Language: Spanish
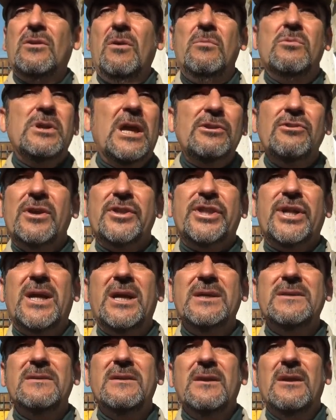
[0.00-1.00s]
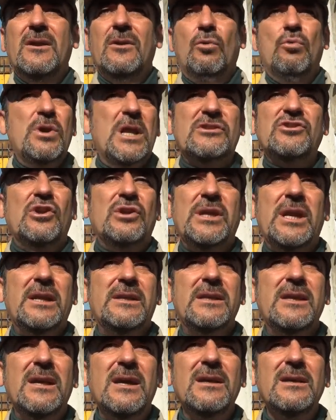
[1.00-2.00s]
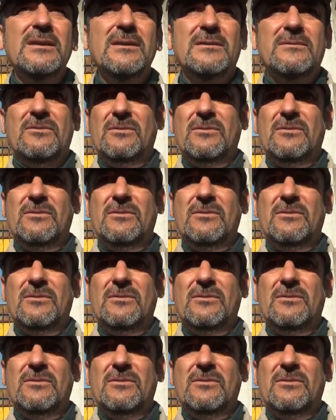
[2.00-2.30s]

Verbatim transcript: como un año atrás una solidaridad